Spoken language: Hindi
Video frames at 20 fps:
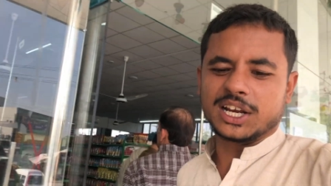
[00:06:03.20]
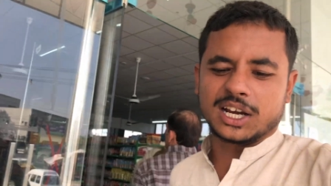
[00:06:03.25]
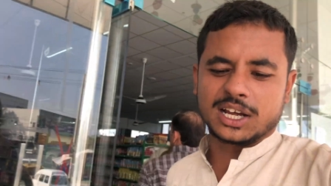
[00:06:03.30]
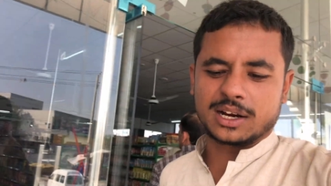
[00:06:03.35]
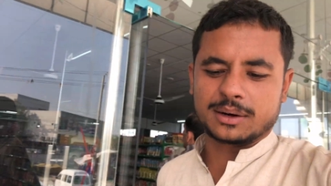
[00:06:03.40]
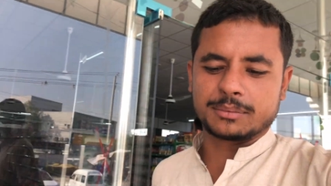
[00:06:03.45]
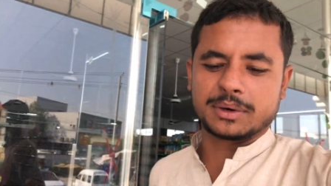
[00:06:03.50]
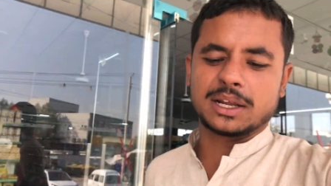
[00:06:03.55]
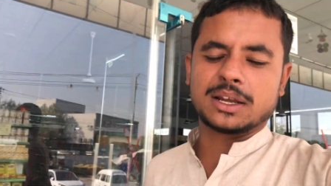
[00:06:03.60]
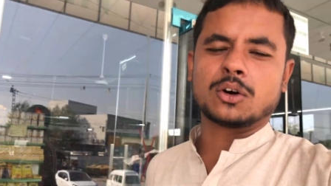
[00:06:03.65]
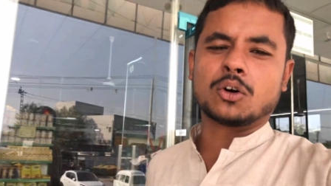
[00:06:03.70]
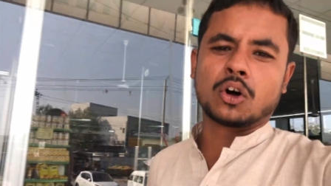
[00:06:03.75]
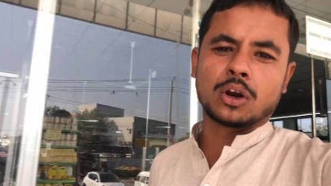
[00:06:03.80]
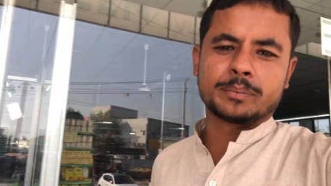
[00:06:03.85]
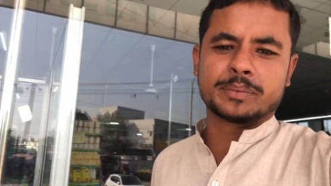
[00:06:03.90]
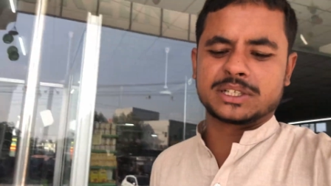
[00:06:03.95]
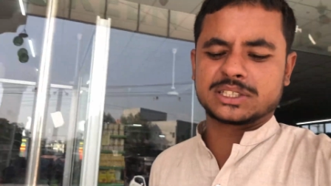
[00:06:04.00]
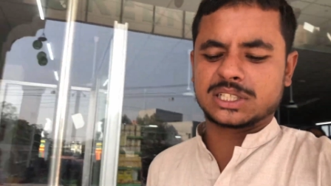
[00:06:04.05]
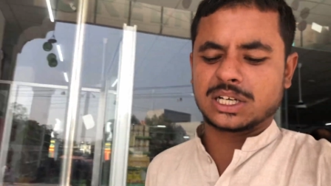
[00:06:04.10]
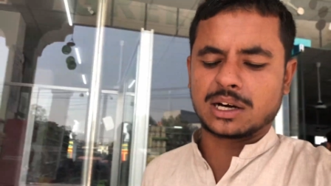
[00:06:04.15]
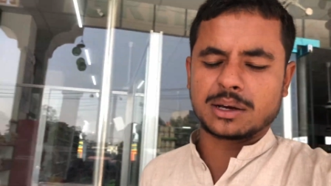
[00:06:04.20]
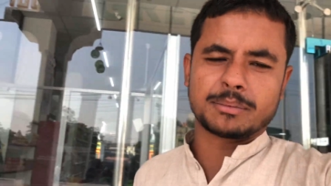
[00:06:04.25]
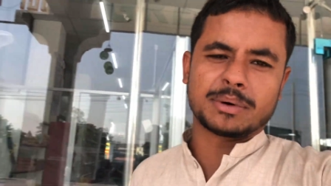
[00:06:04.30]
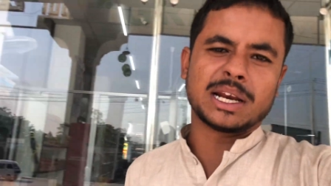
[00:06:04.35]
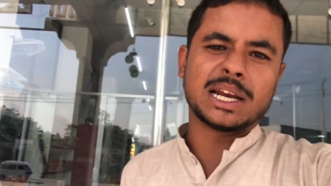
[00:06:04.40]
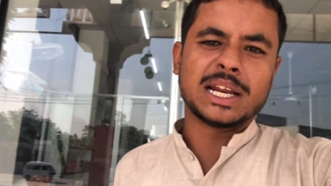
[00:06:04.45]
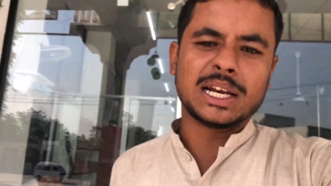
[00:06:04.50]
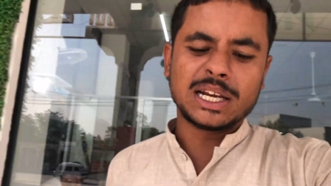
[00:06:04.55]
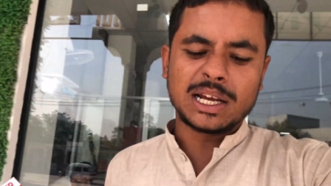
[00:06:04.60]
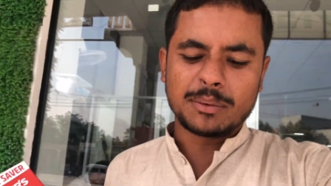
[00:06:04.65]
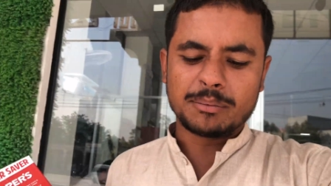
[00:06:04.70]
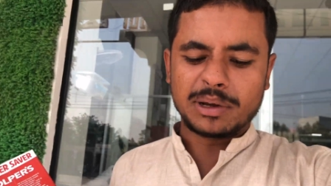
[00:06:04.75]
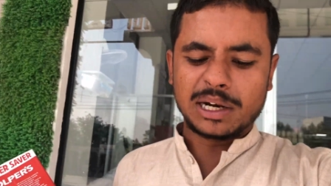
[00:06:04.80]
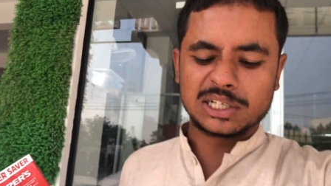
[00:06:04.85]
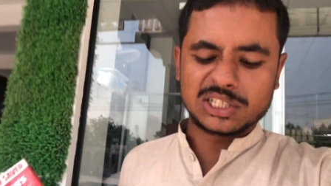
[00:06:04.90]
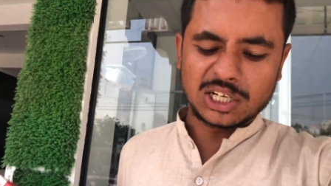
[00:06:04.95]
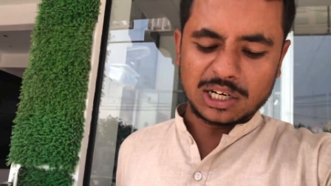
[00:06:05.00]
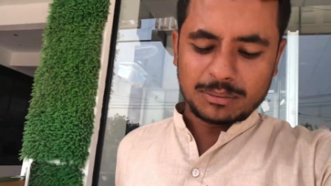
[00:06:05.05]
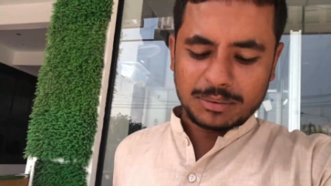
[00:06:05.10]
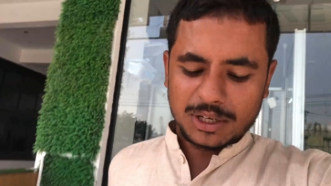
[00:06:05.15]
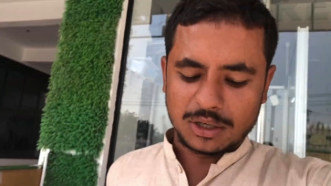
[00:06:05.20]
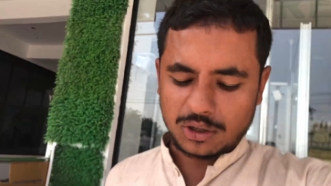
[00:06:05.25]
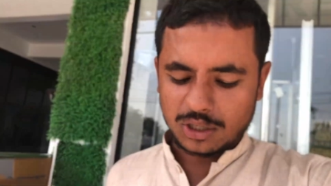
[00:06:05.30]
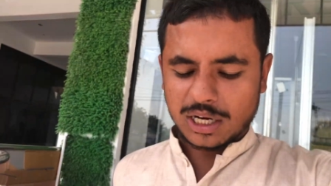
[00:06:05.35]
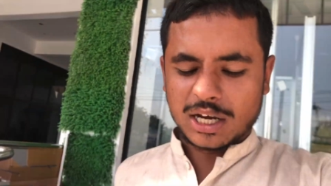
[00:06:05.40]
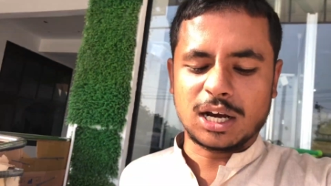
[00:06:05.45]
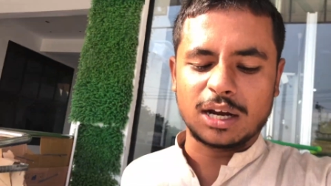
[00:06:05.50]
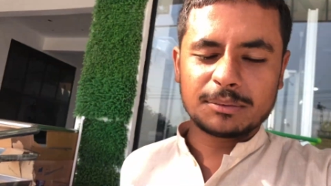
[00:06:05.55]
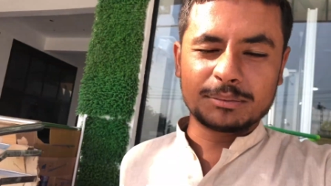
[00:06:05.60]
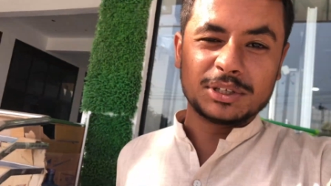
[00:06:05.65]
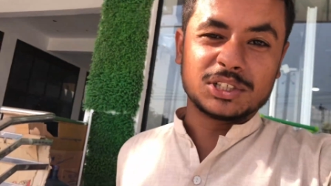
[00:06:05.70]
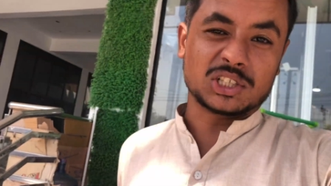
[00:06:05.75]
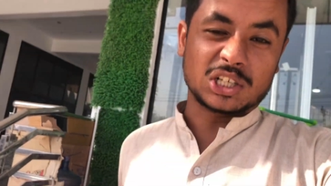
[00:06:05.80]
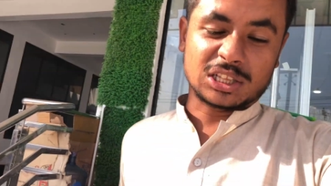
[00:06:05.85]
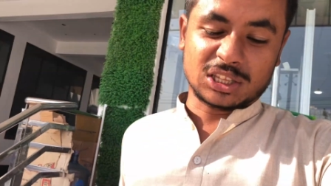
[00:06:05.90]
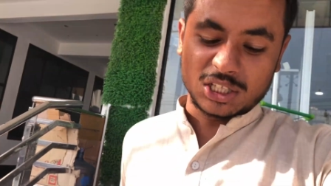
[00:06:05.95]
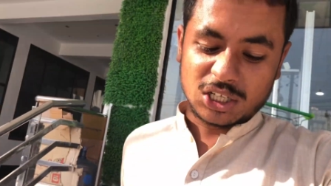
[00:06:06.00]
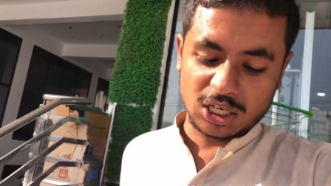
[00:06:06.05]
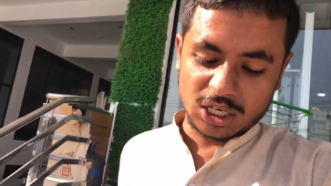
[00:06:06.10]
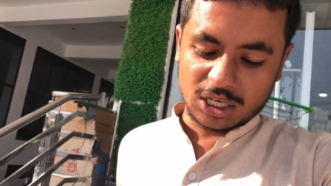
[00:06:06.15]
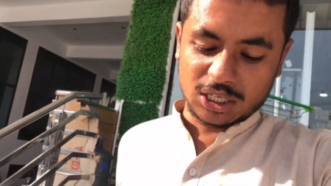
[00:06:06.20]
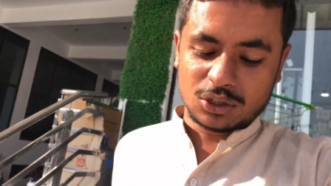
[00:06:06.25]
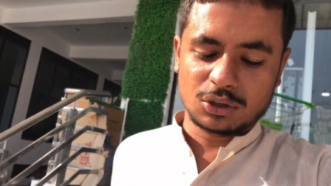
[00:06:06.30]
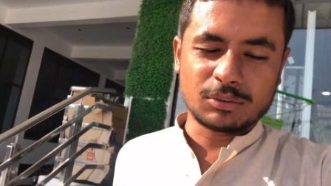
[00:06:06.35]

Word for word: यार हमने ओल्पर्स का डब्बा ले लिया बेल शेल भी हो गया अभी चलते हैं